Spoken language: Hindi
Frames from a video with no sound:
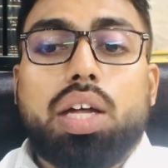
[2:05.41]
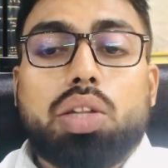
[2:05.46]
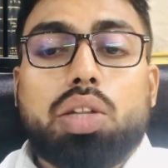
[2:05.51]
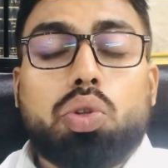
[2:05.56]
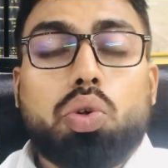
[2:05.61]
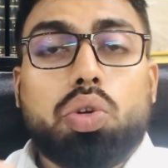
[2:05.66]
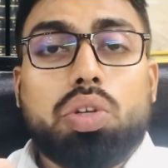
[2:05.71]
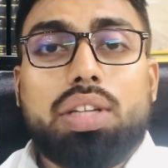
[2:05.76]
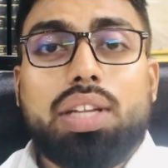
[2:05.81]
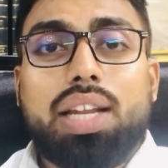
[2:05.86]

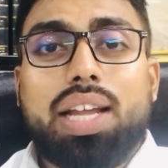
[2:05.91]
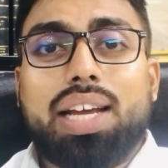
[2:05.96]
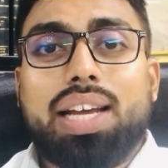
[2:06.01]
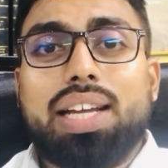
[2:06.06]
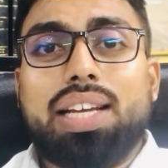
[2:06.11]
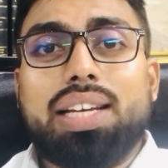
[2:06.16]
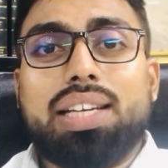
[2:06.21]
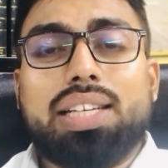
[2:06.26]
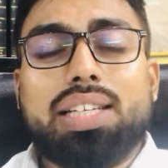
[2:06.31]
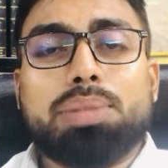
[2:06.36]
तो
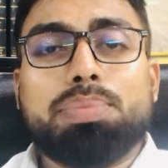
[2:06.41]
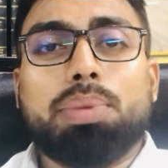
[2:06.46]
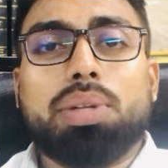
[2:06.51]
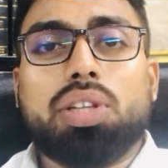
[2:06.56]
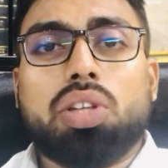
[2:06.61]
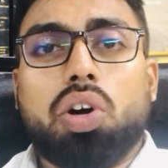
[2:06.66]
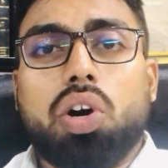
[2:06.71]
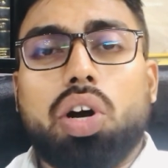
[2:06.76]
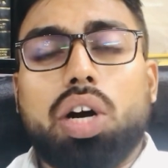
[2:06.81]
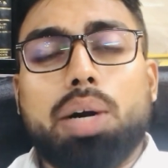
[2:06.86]
लेकिन इसमें
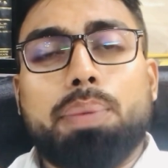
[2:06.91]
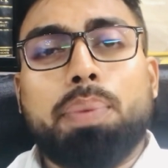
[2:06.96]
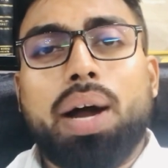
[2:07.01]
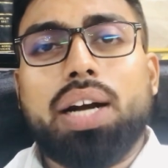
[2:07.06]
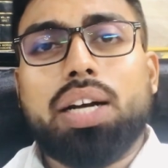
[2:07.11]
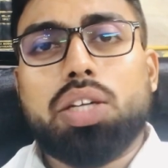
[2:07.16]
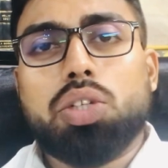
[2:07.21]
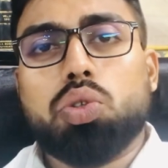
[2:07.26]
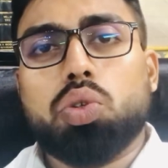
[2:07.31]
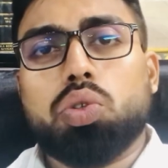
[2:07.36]
थर्ड
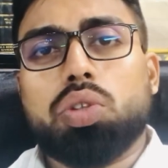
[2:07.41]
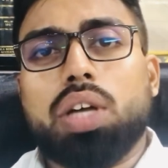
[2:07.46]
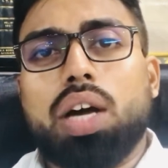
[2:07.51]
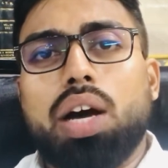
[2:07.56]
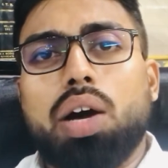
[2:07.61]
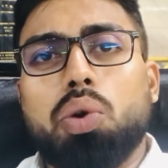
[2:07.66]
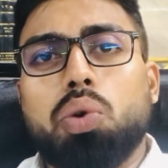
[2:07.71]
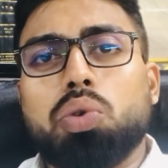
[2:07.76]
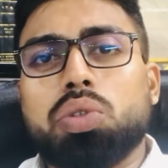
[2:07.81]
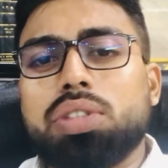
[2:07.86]
पार्टी जो था
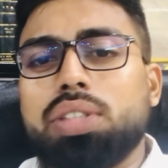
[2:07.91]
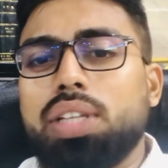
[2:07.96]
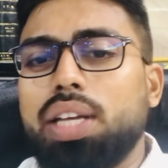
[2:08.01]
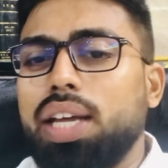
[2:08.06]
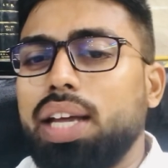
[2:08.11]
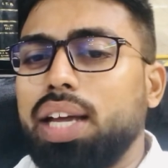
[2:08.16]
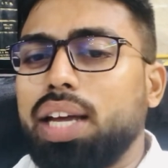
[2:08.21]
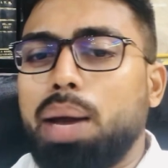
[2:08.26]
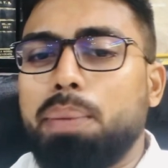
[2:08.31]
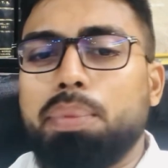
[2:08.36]
उसने
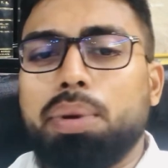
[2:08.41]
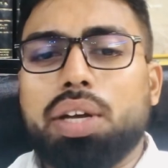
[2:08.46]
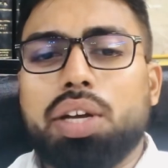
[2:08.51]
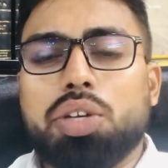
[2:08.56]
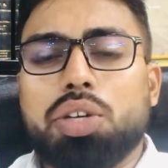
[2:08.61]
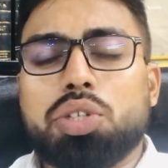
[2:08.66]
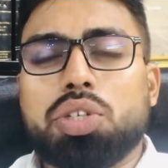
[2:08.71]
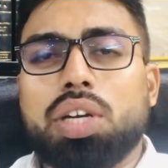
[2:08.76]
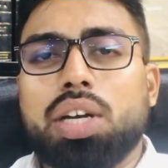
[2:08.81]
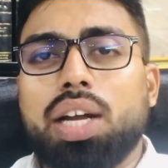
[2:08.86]
एक
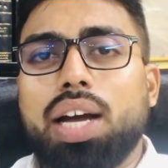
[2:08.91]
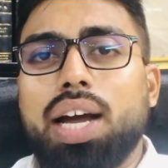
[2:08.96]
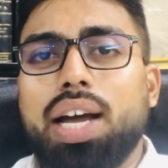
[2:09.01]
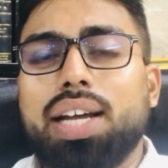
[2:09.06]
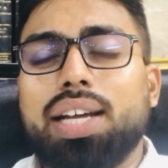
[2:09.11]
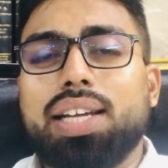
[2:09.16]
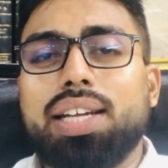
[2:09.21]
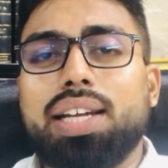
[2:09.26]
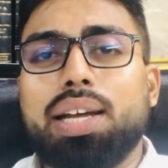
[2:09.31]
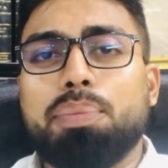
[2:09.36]
एप्लीकेशन लगाया
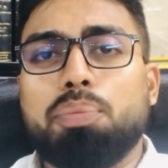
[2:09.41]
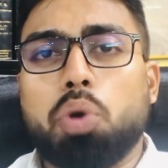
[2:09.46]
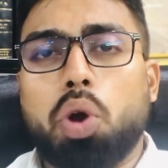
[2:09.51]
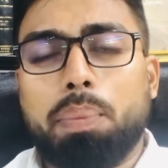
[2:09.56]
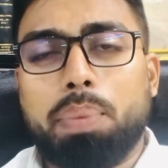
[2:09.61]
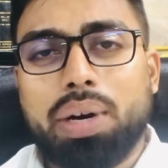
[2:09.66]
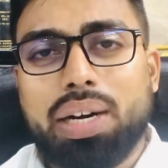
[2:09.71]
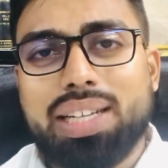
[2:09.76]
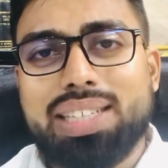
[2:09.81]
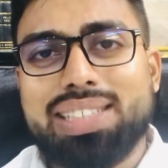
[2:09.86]
कि ये
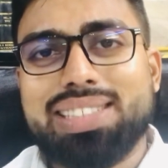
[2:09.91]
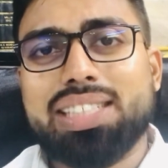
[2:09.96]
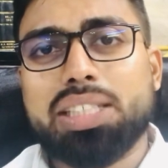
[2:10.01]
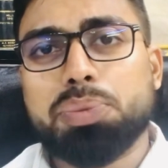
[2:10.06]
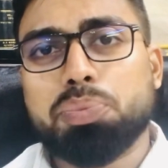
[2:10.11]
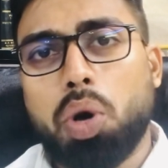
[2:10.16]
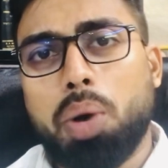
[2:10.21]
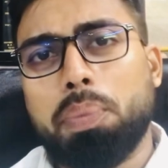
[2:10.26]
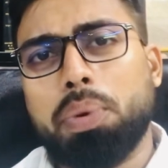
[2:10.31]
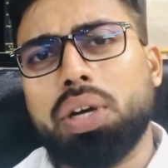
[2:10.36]
प्रॉपर्टी जिस
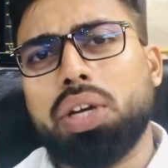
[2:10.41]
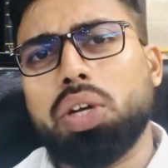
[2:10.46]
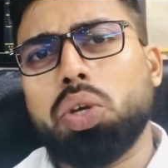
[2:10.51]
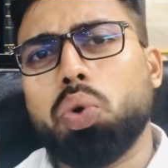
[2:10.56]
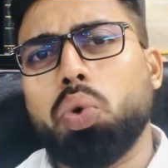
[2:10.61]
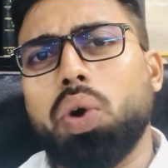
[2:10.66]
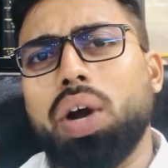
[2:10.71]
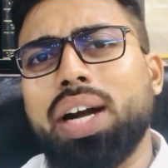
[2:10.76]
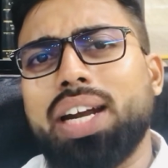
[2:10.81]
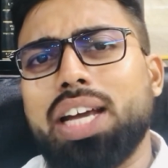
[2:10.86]
प्रॉपर्टी
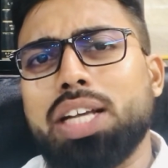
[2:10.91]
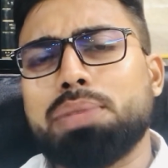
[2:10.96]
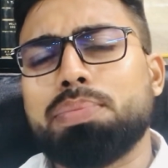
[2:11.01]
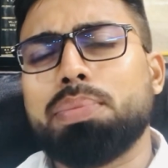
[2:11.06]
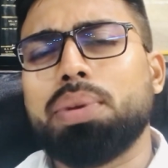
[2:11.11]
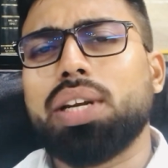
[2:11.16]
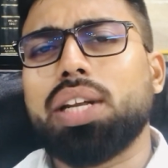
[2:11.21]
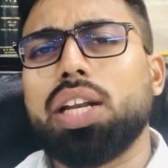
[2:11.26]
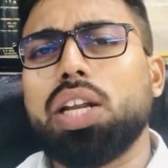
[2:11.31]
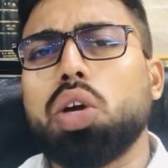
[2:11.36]
को
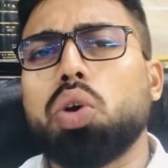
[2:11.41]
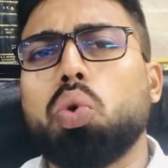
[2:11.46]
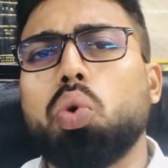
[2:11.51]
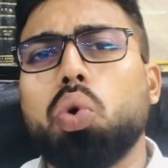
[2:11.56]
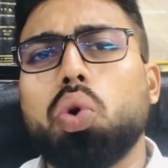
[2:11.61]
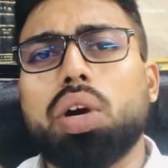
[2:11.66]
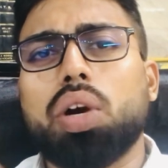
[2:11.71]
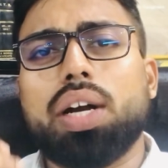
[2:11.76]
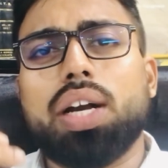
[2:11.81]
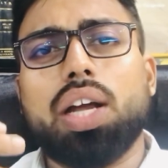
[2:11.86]
अटैचमेंट के लिए
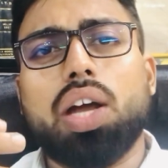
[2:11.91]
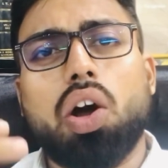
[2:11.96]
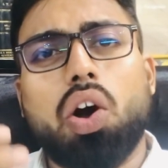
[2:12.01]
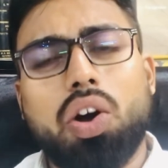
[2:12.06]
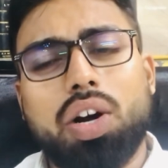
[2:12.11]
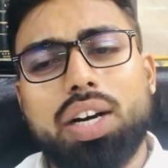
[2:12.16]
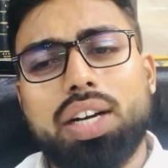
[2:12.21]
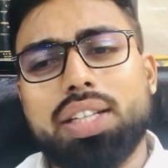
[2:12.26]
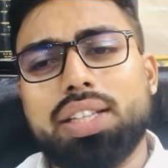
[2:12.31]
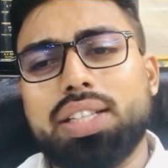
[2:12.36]
कोर्ट ने
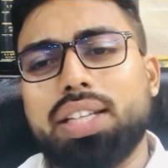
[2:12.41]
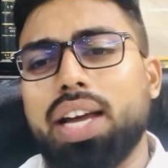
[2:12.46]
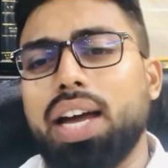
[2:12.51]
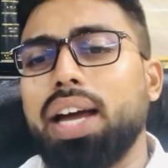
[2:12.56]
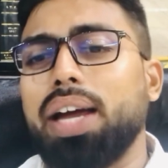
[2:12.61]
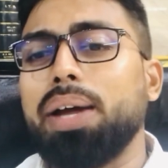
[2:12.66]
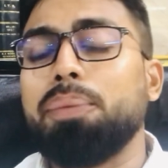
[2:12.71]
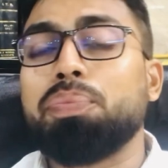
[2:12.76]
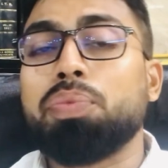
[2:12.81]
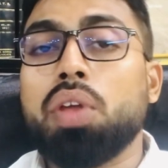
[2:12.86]
ऑर्डर दिया
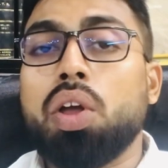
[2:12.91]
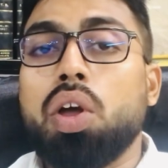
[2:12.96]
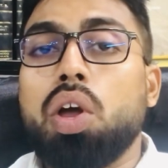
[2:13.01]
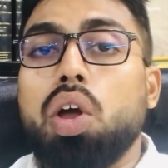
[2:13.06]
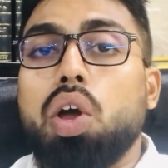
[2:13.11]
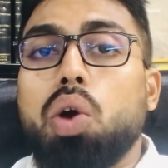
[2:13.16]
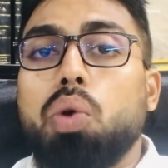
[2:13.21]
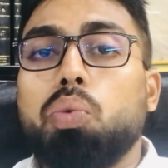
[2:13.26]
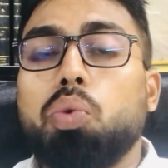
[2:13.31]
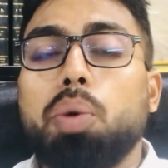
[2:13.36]
है
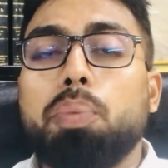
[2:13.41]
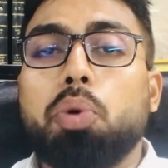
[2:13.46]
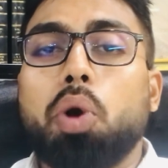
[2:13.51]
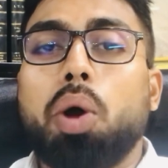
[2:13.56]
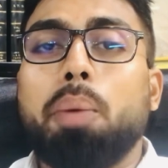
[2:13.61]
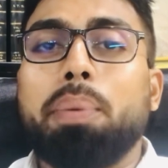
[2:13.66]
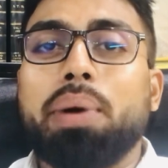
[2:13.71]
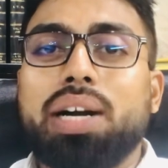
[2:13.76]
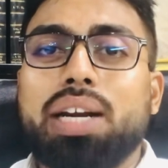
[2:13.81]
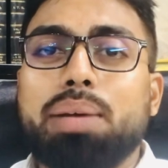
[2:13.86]
वो
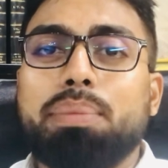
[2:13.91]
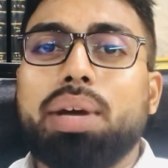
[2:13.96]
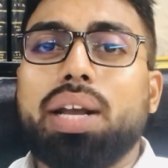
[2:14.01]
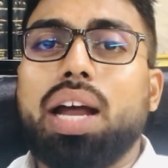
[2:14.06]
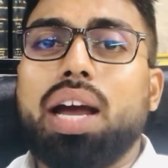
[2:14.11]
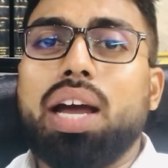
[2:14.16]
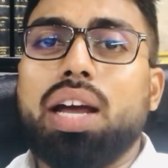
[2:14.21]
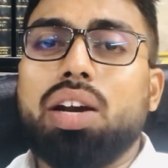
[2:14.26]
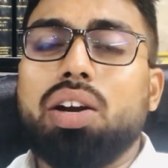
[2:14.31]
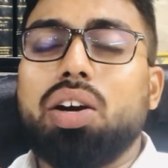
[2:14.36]
प्रॉपर्टी
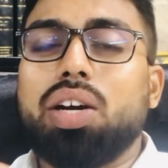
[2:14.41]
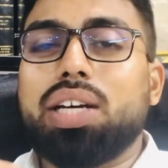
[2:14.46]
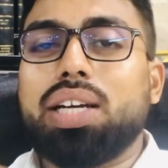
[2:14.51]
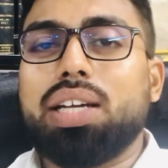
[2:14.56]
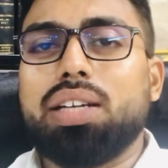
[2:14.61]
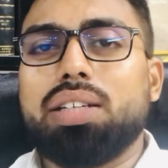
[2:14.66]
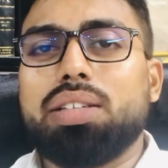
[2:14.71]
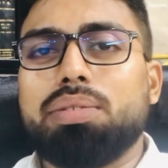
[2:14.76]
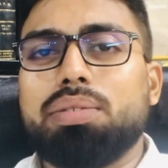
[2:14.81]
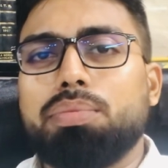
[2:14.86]
मेरा है ना
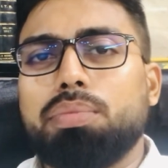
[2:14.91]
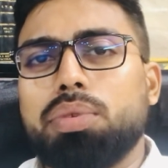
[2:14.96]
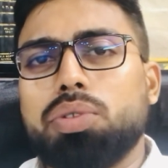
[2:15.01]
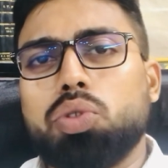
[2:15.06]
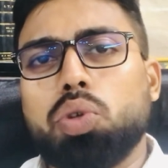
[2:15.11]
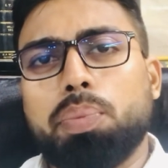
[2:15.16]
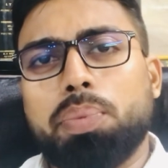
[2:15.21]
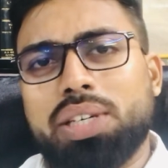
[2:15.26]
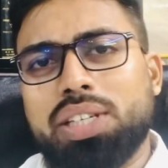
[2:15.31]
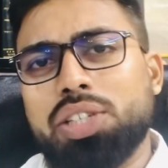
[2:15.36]
कि
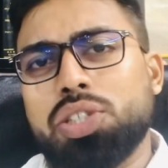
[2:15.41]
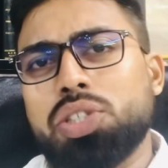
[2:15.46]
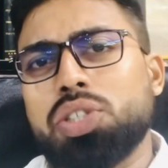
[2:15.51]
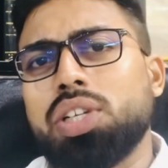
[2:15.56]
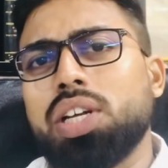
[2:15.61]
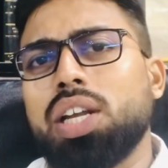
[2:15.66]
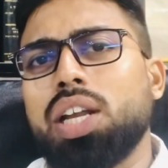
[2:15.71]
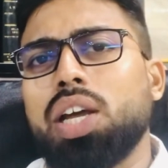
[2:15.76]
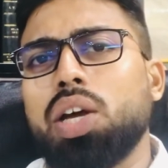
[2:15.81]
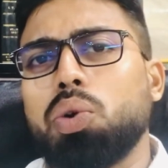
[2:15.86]
जो
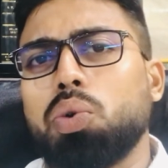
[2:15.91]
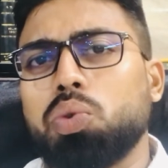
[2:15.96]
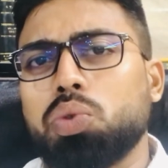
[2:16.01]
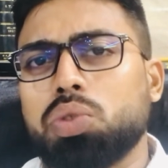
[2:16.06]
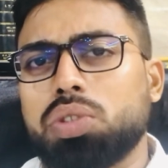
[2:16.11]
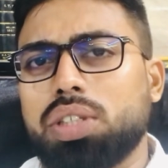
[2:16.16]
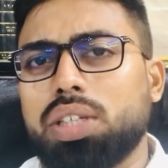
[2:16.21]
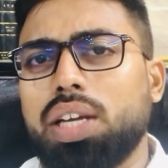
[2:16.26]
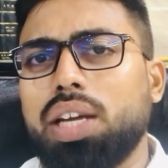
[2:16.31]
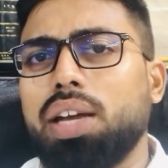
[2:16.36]
पिटिशनर है
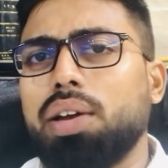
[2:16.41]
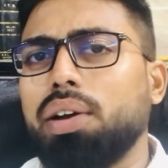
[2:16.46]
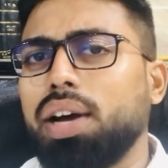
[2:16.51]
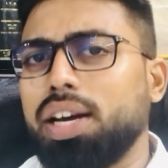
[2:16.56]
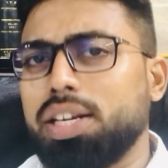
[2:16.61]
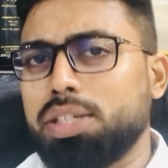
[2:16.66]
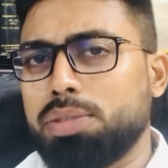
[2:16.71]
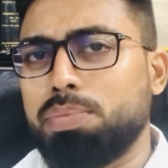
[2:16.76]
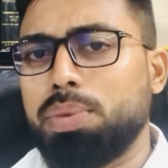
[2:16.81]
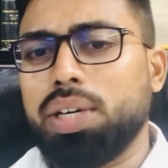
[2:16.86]
उसके
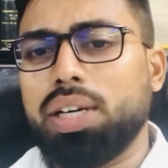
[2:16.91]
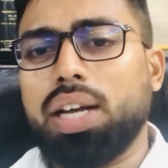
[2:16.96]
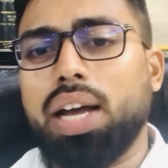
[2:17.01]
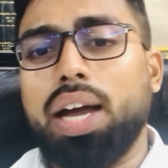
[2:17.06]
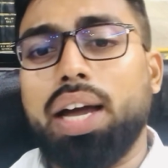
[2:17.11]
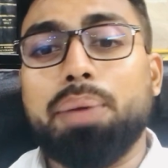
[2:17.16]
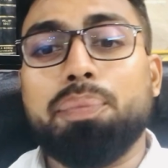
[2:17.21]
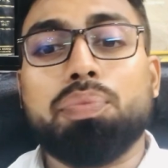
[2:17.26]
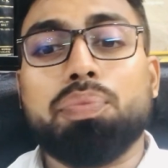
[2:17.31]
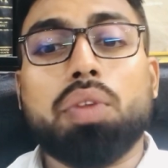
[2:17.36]
हस्बैंड का
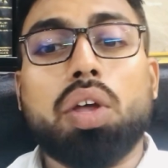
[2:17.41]
है